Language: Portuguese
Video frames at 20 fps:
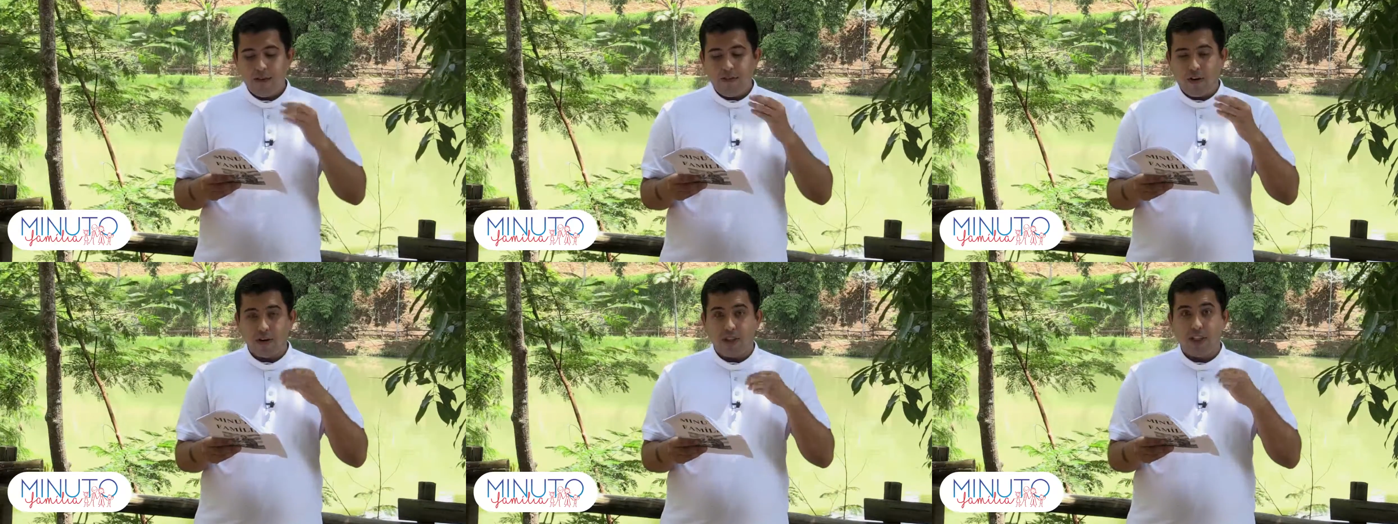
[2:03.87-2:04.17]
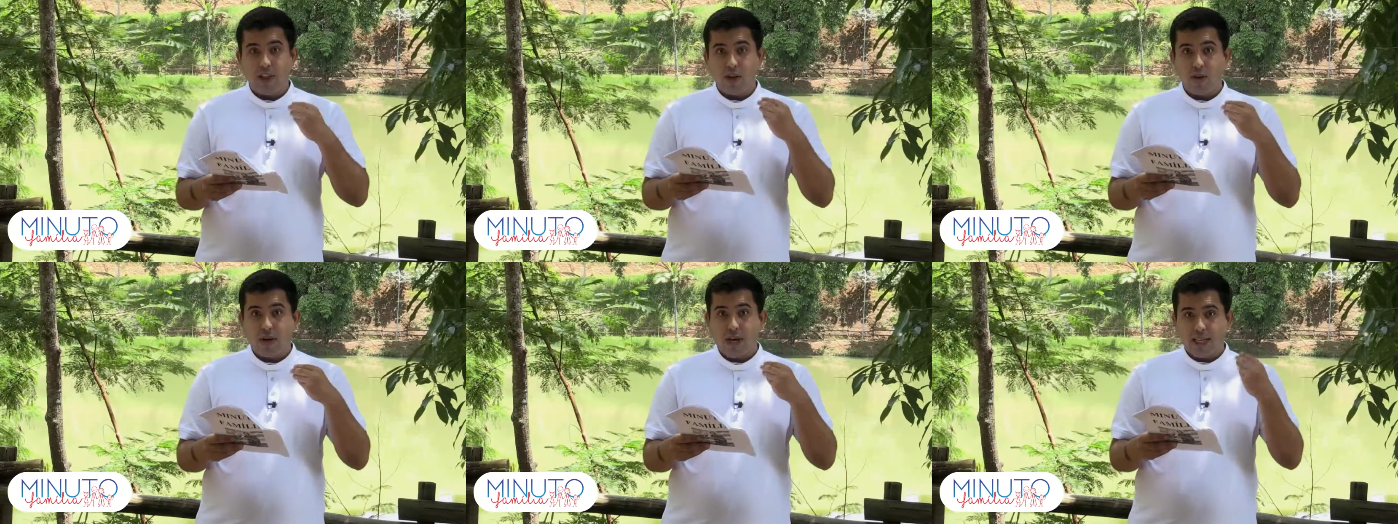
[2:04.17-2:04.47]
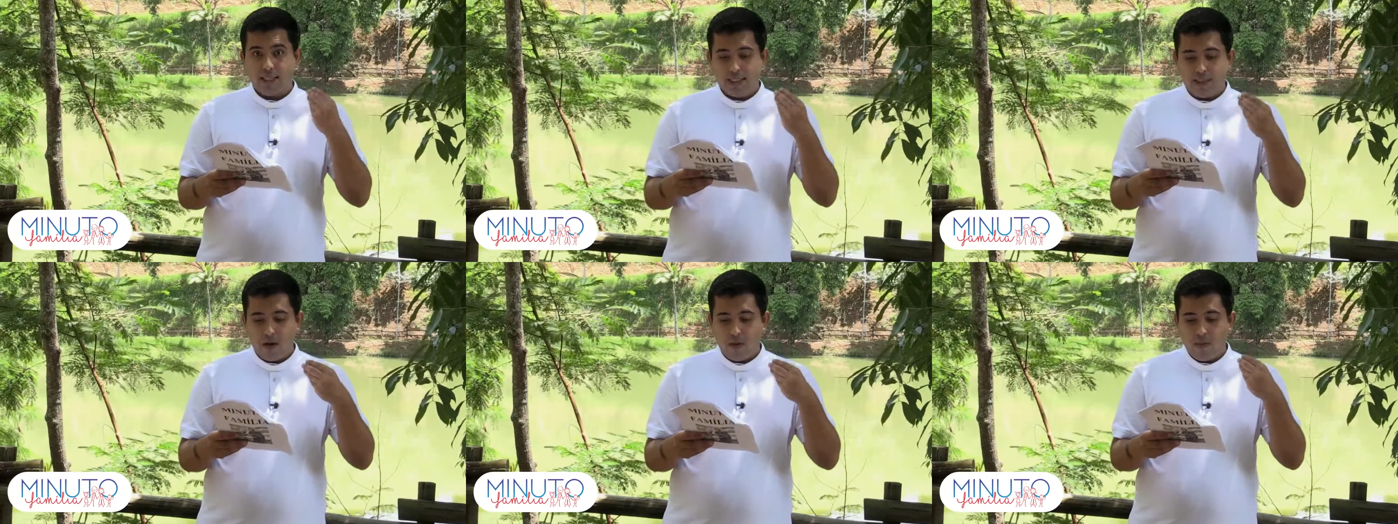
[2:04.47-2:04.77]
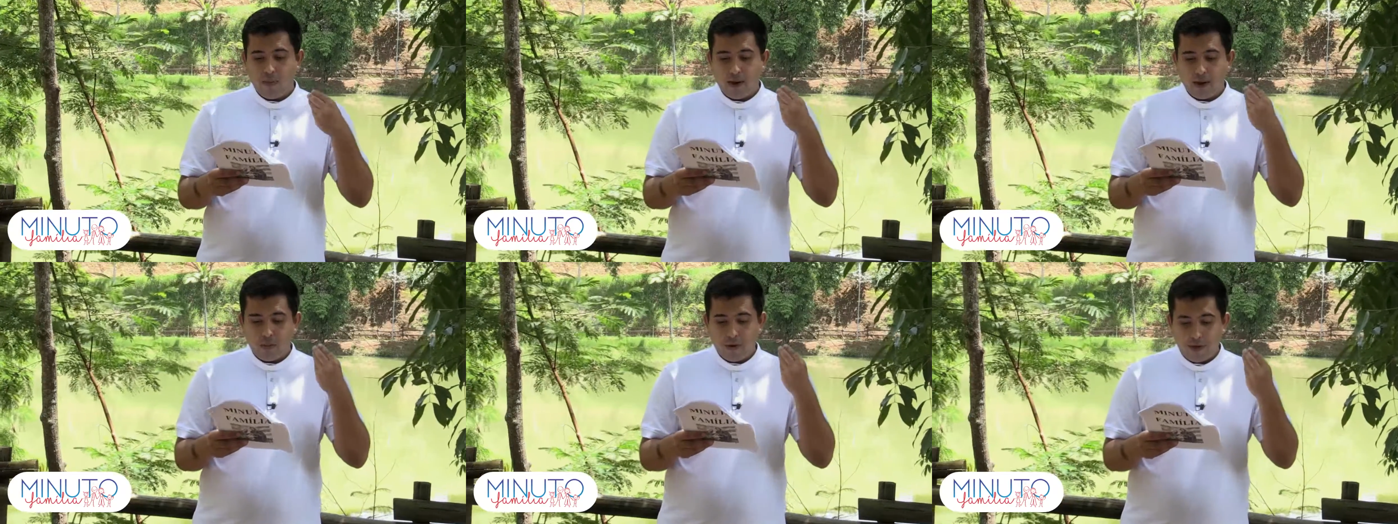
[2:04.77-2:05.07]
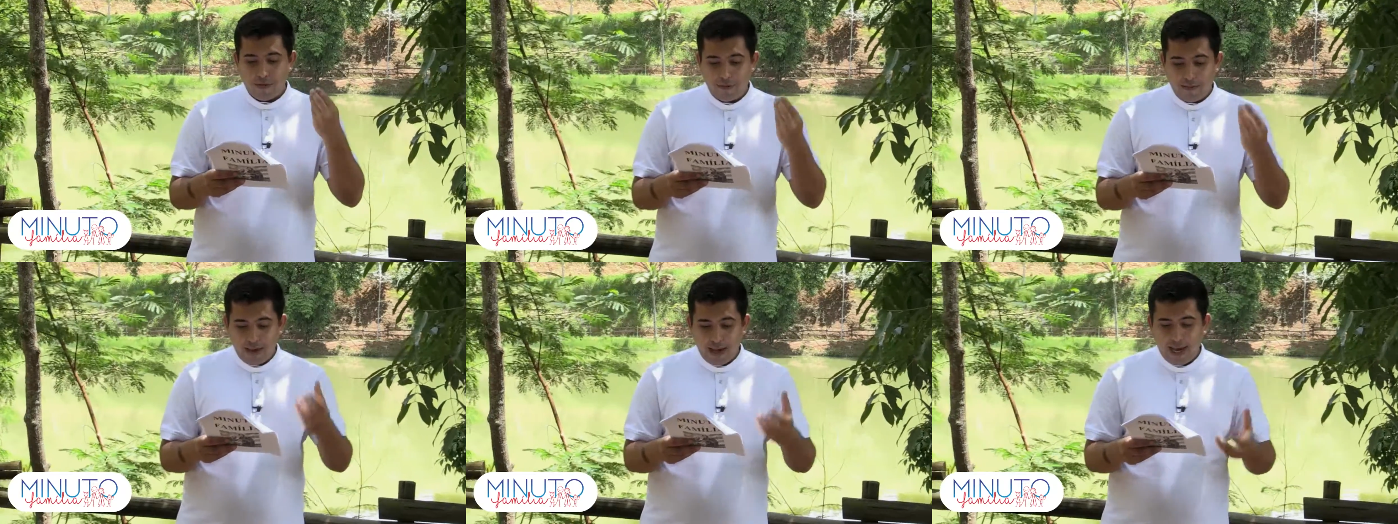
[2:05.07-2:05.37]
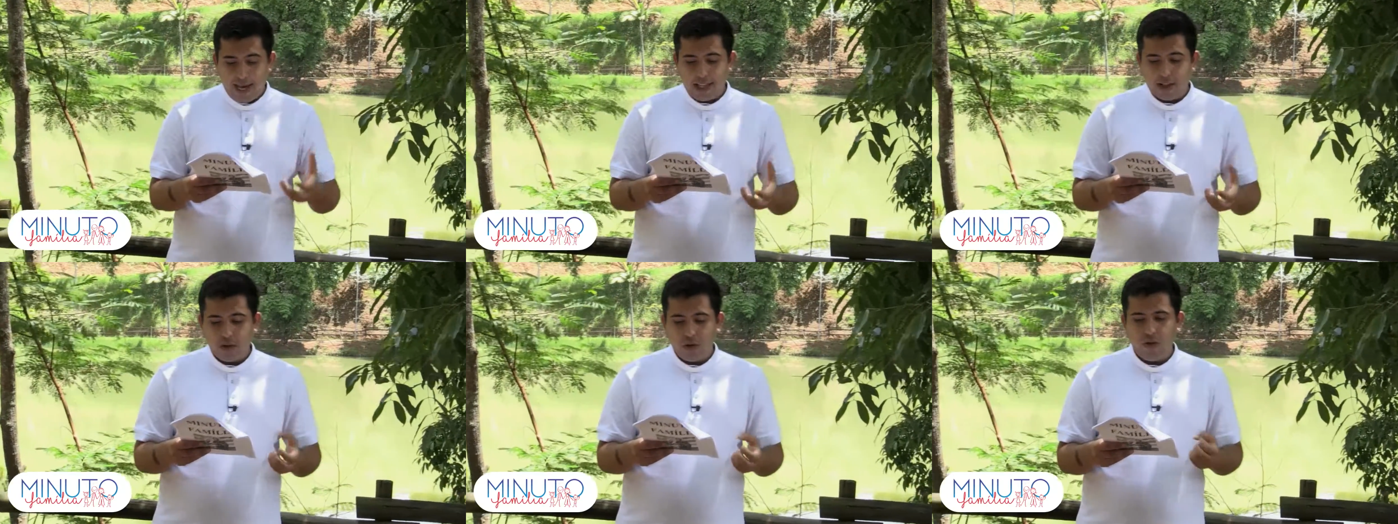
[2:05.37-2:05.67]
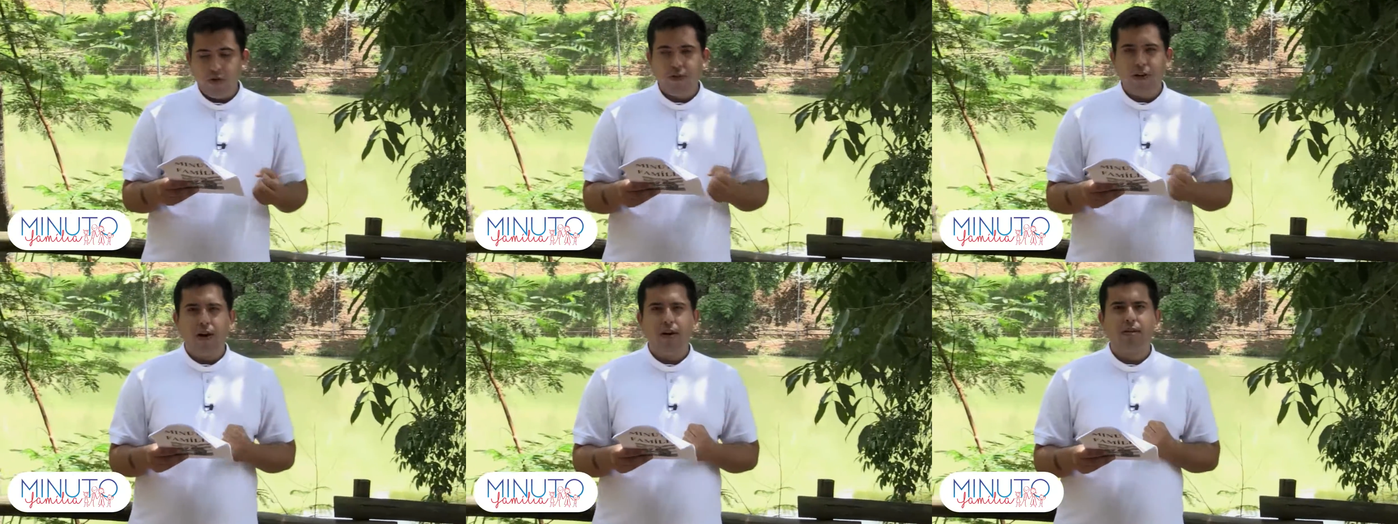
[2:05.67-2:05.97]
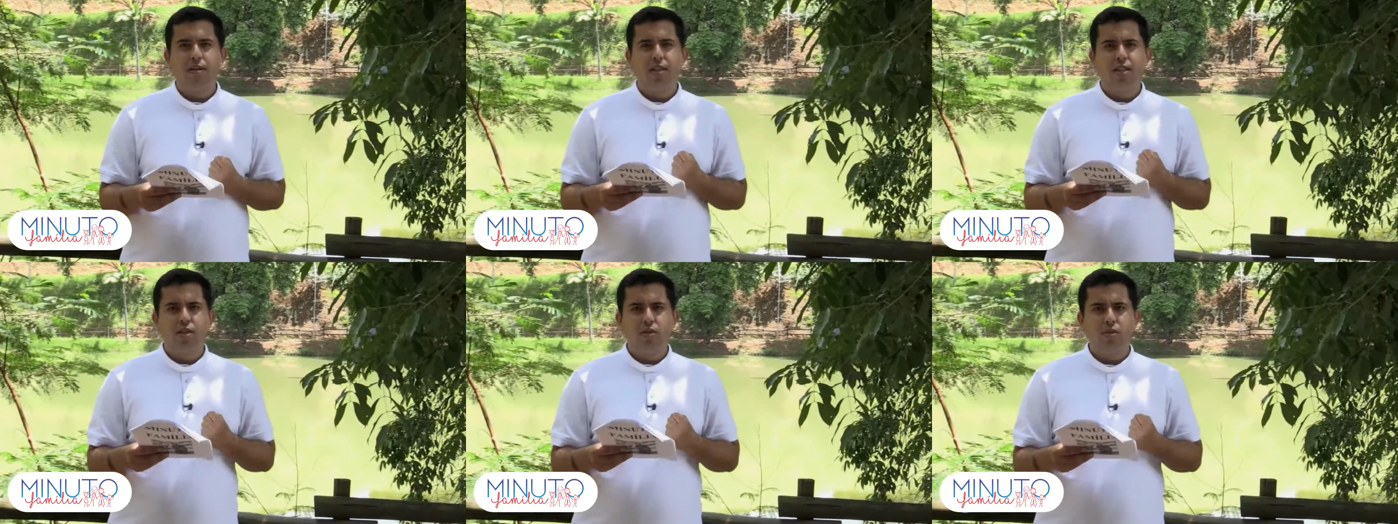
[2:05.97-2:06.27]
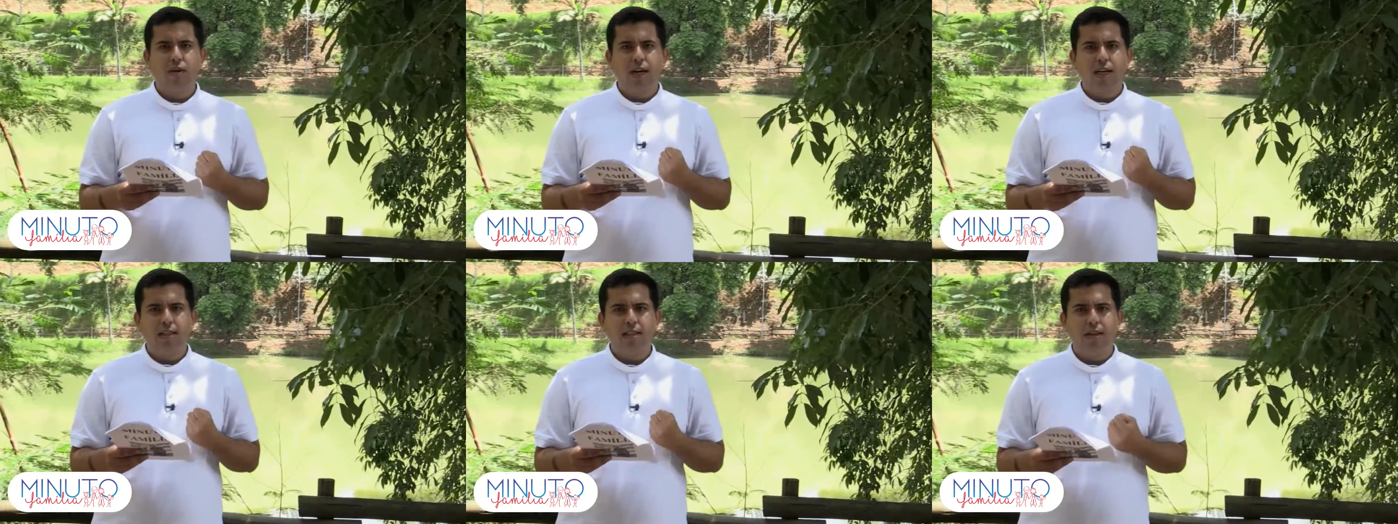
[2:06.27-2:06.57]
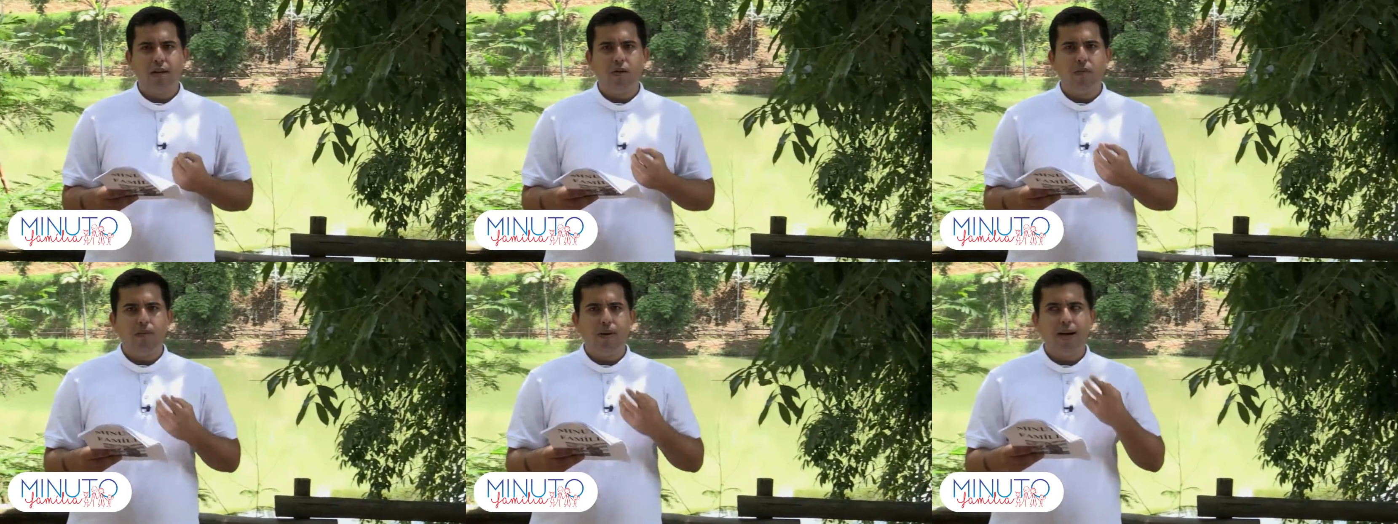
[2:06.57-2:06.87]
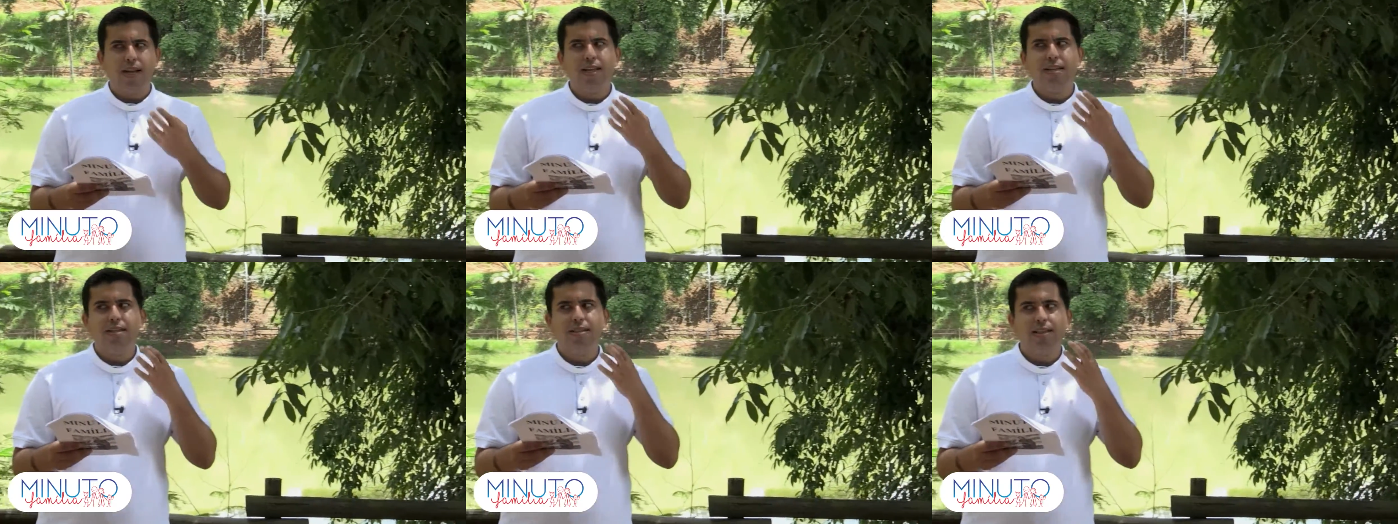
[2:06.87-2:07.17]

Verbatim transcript: Falta de educação para o afeto, falta de educação para a